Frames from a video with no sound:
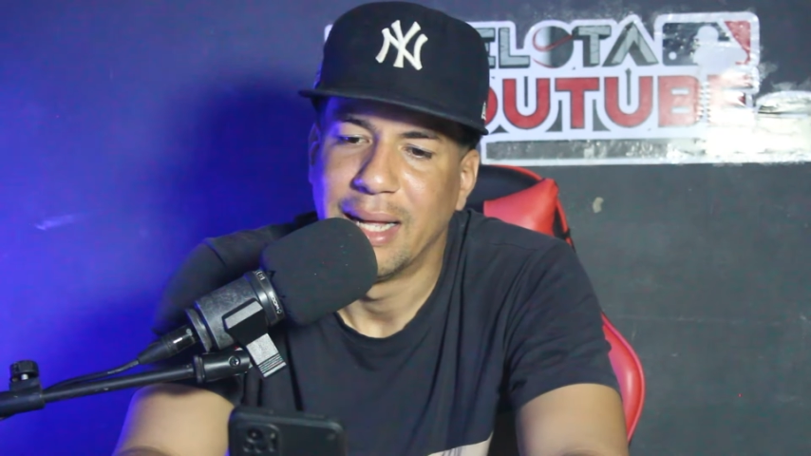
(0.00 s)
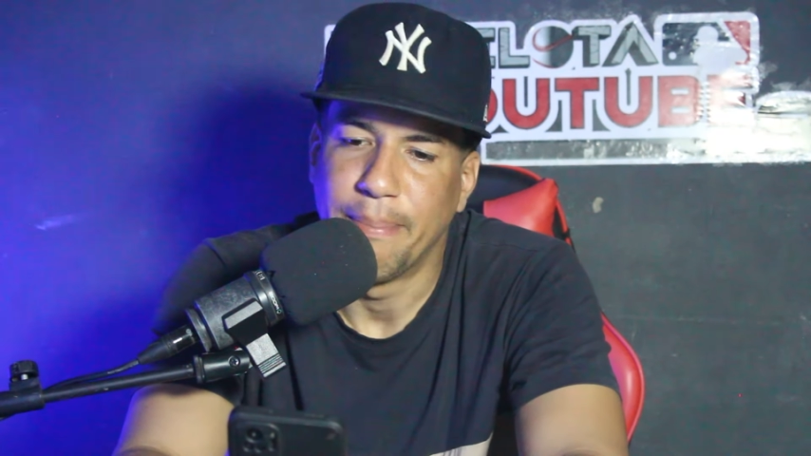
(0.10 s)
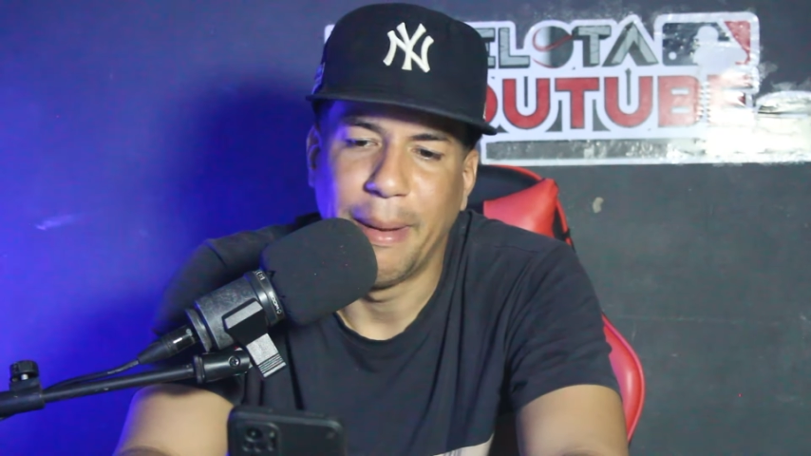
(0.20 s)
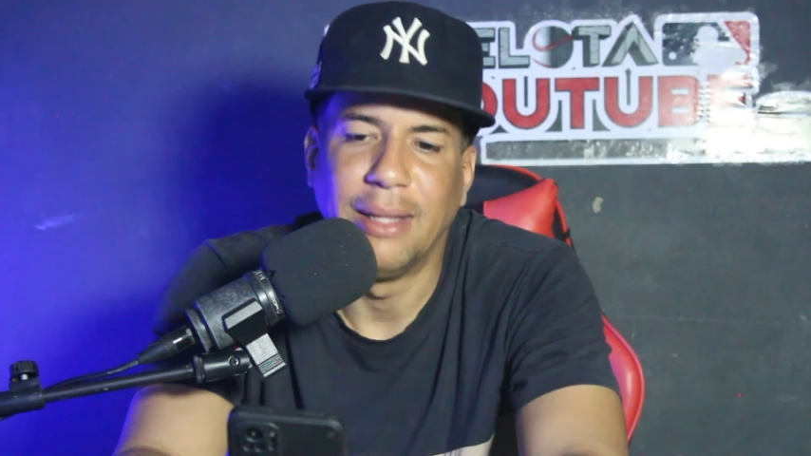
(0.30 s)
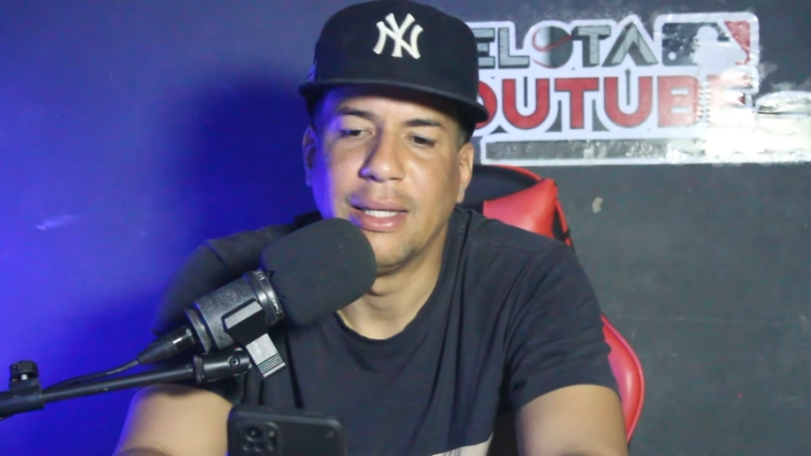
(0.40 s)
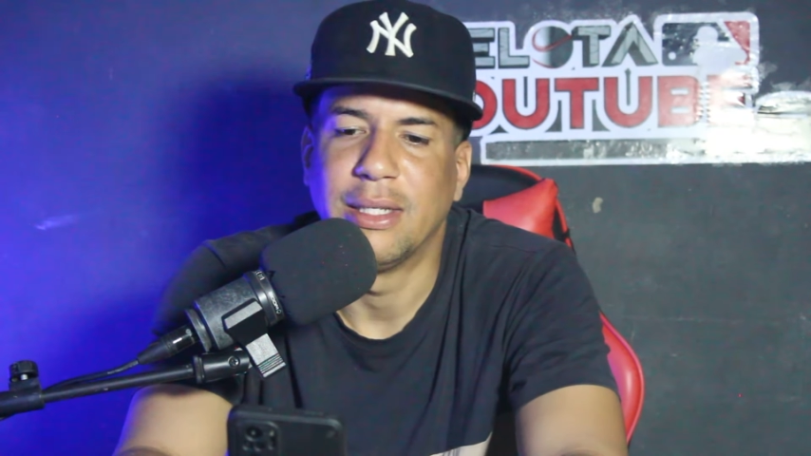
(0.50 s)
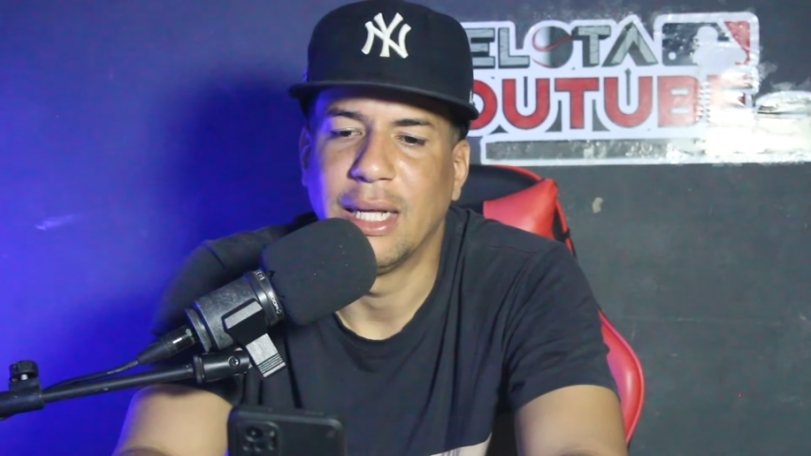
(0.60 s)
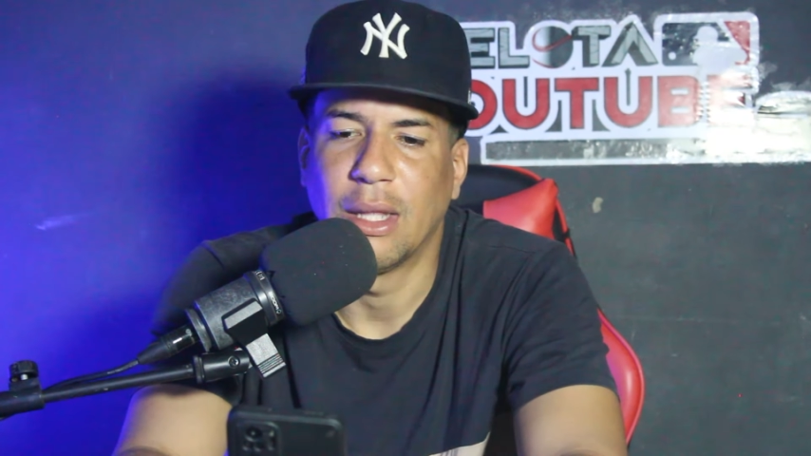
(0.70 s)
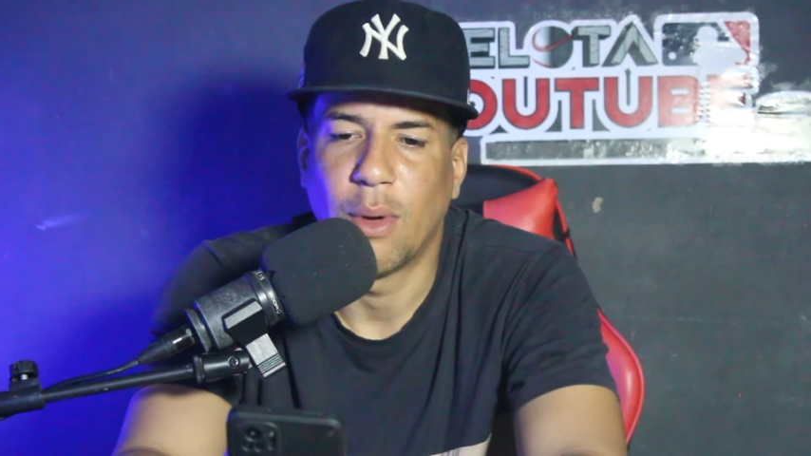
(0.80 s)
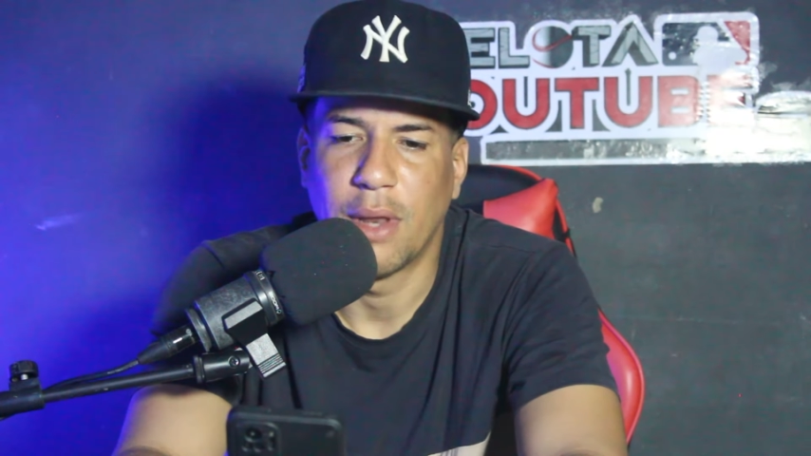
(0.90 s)

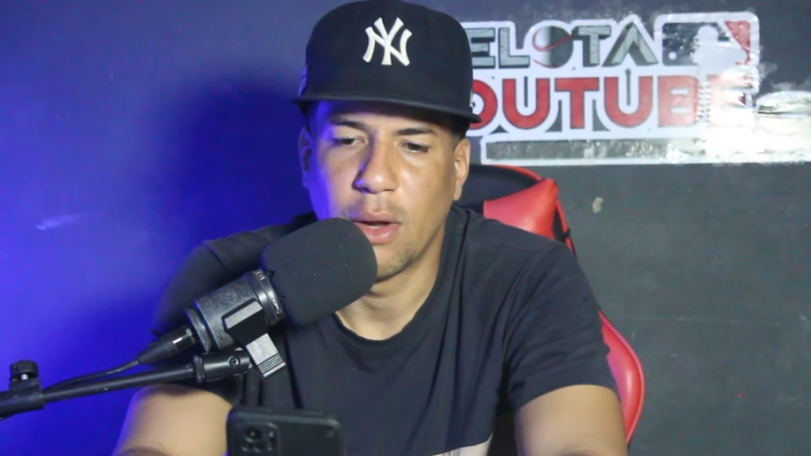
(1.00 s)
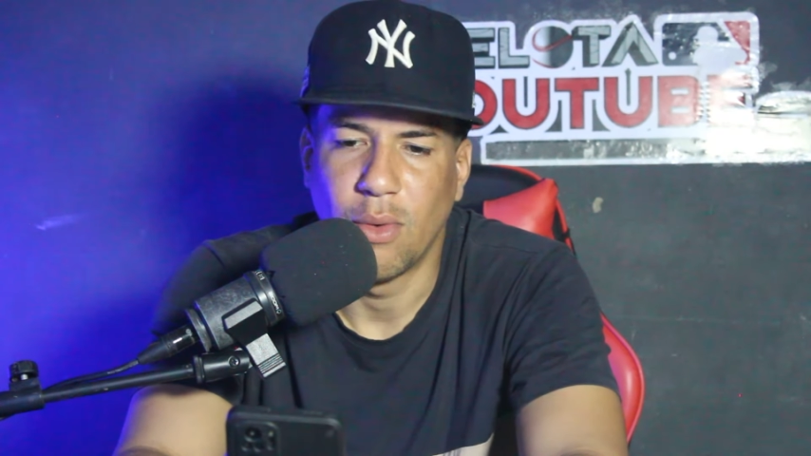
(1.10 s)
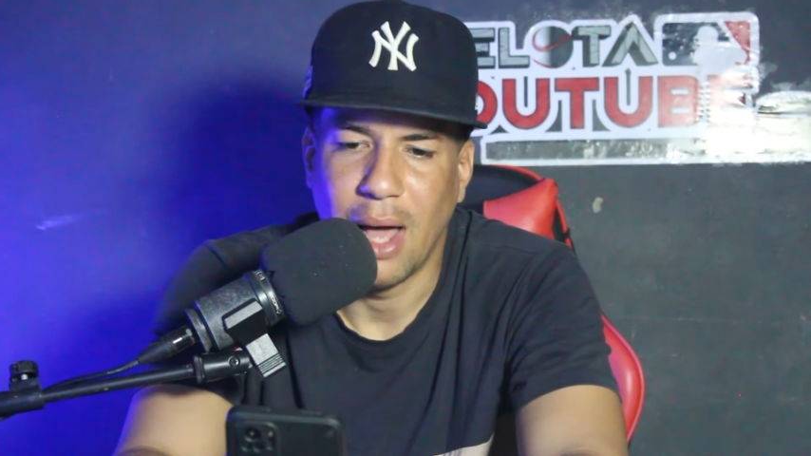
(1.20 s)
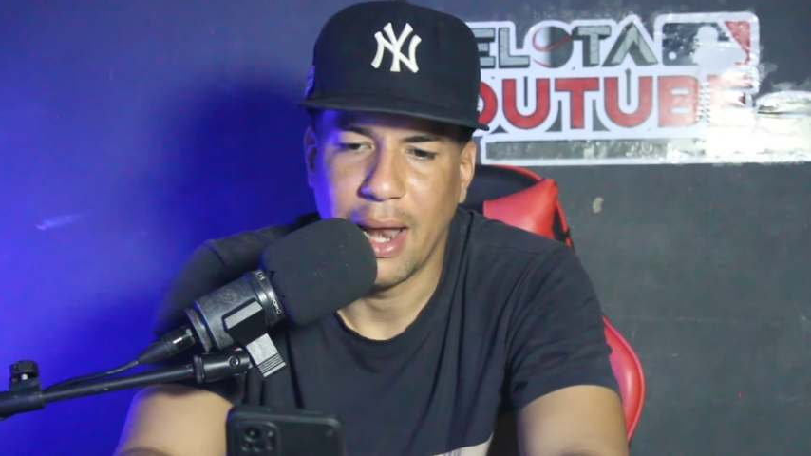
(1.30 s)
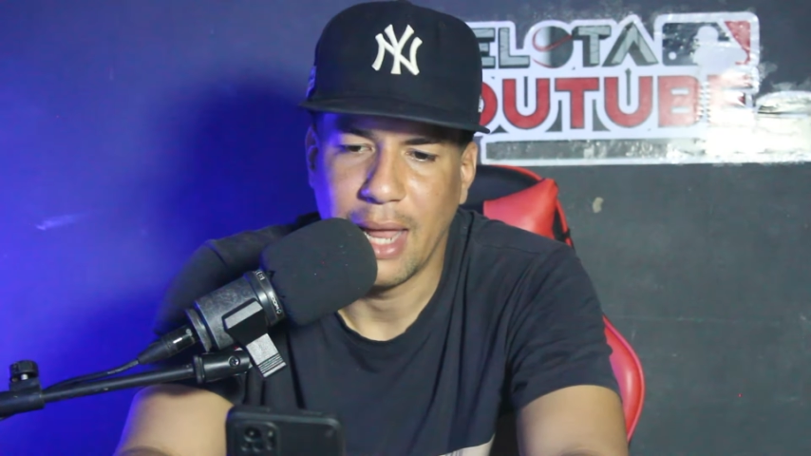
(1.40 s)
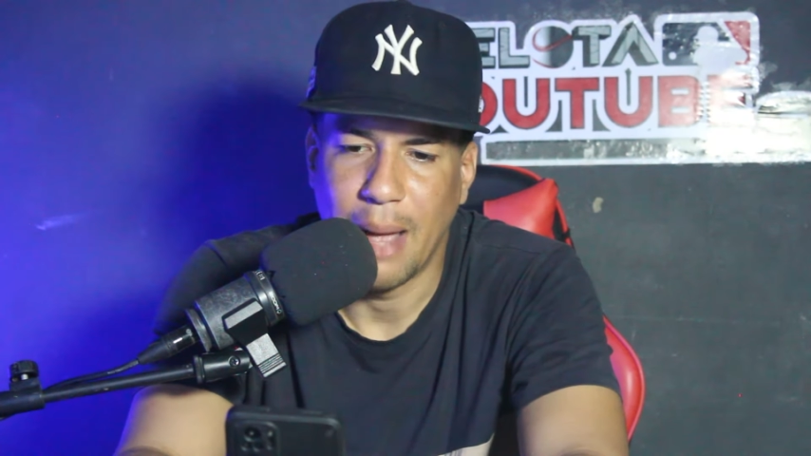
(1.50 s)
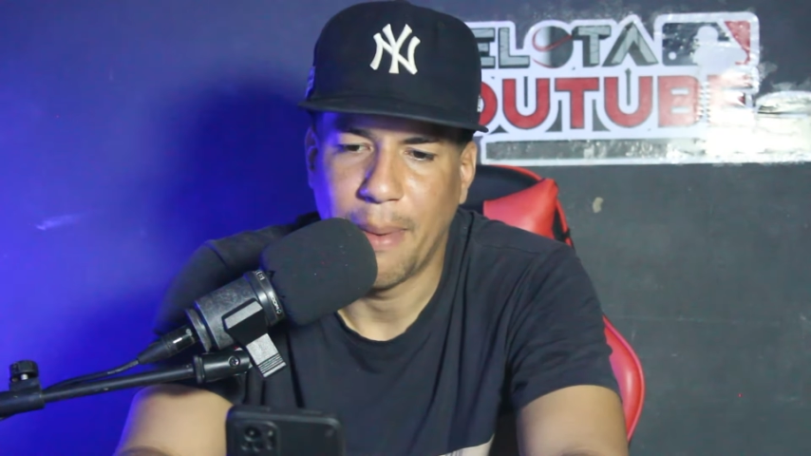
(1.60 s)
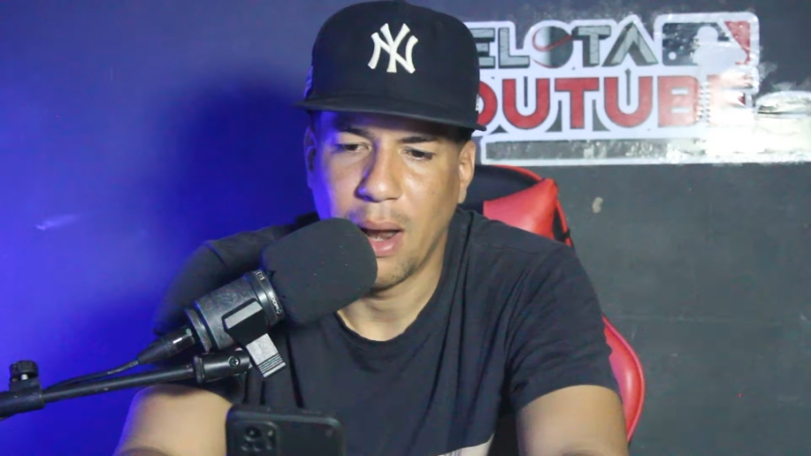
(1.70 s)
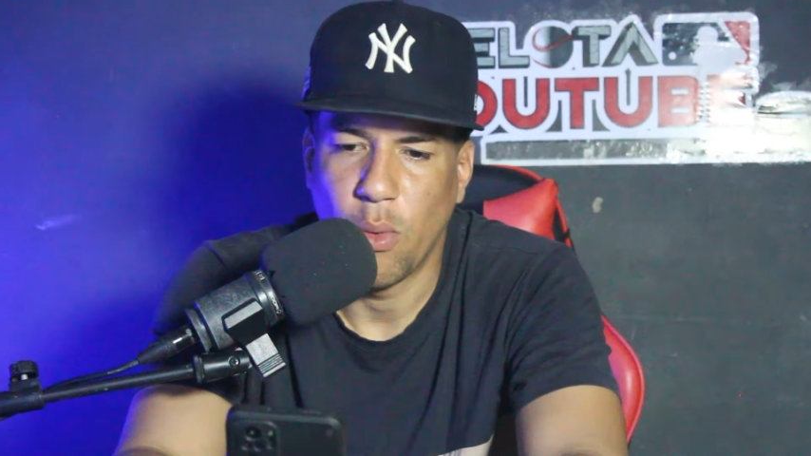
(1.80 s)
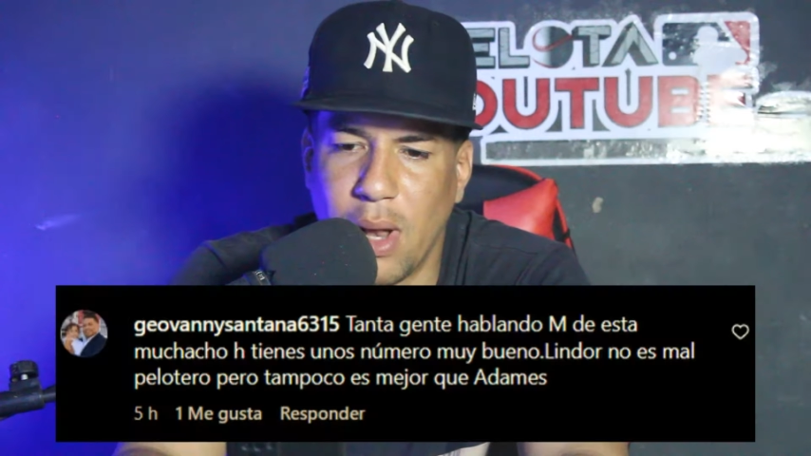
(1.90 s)
27 cuadrangulares ya
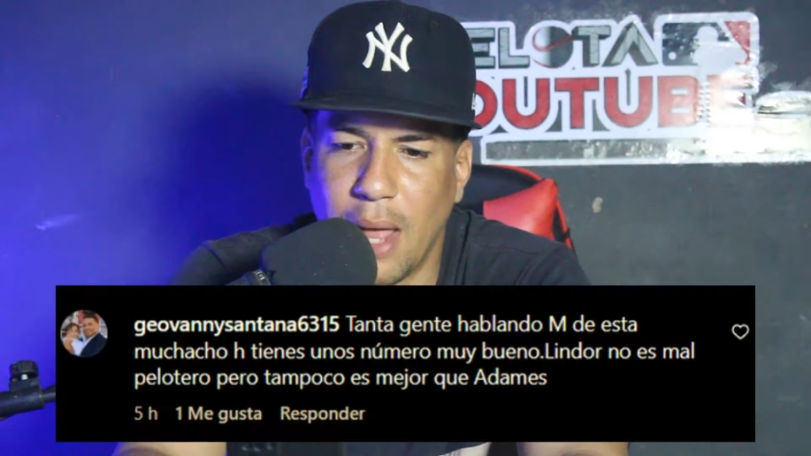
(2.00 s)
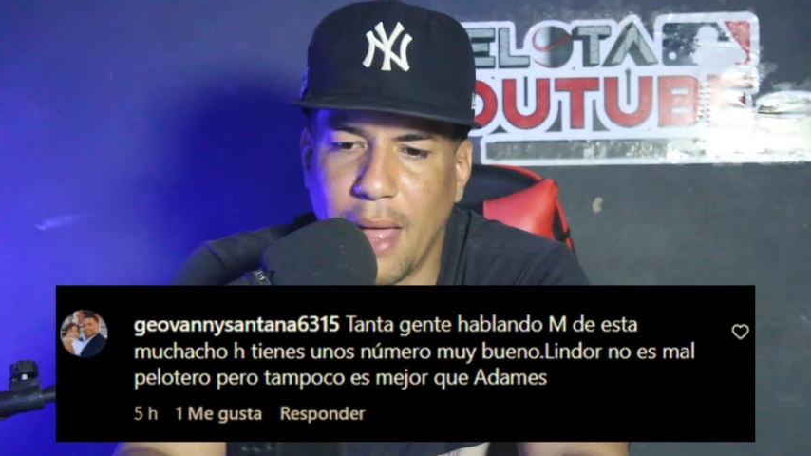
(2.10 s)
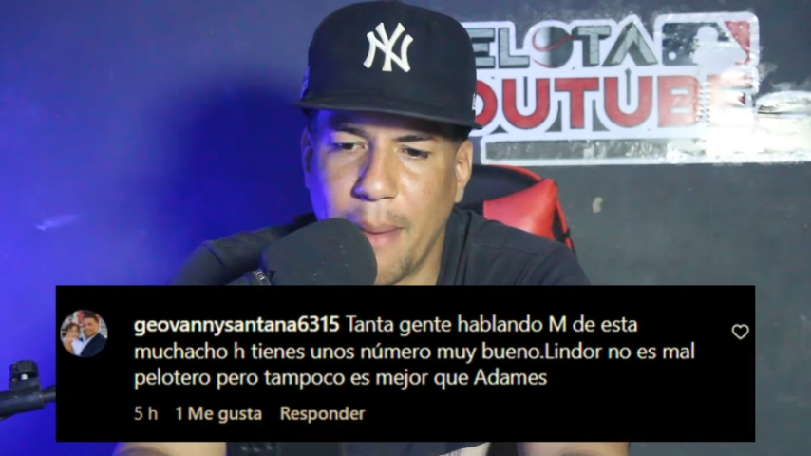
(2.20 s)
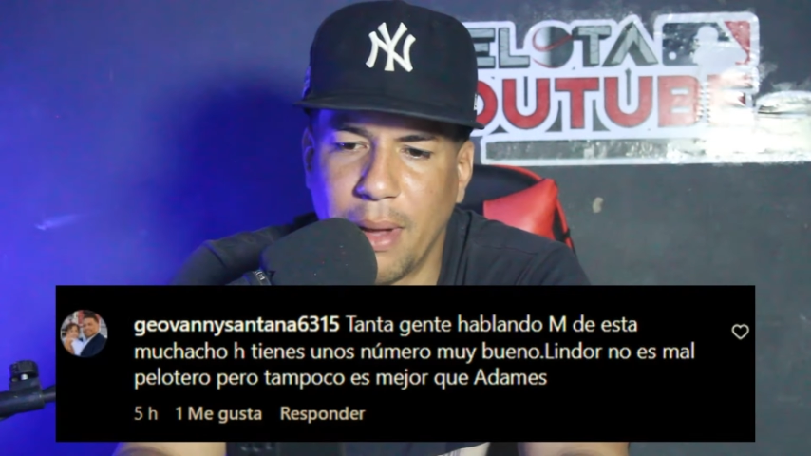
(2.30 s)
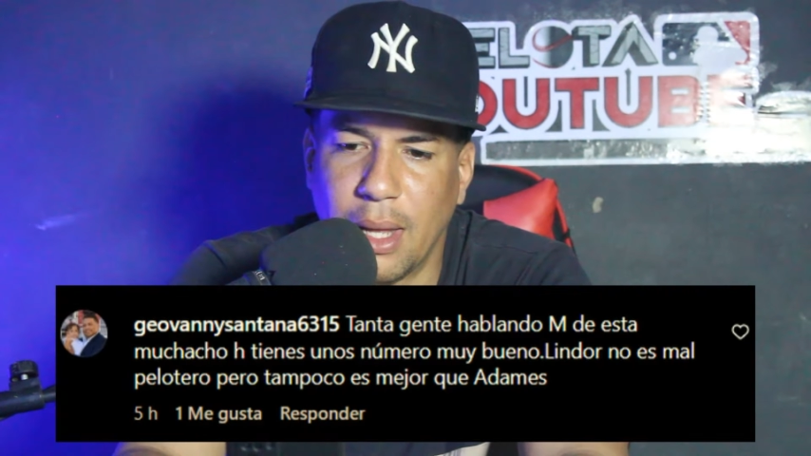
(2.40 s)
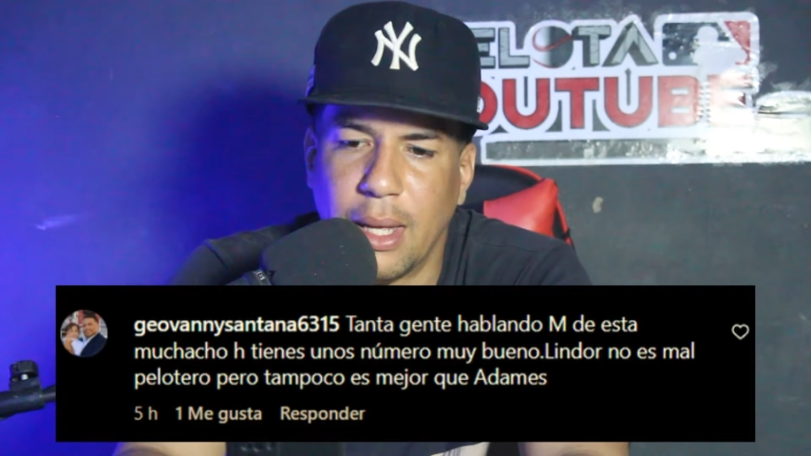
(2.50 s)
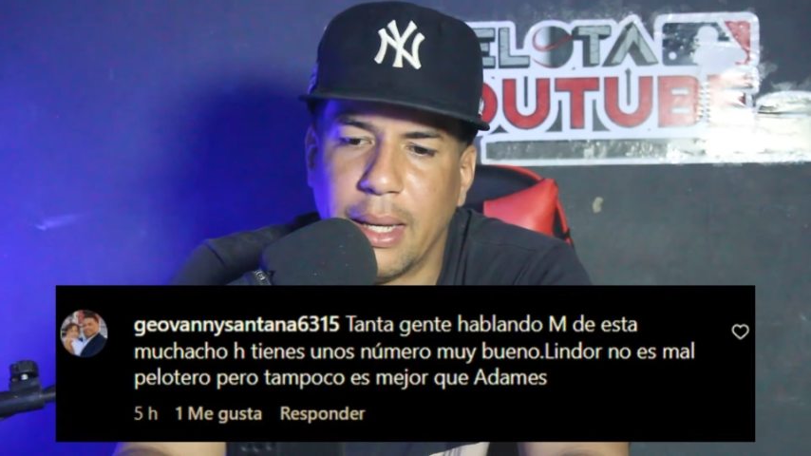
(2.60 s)
para William Adame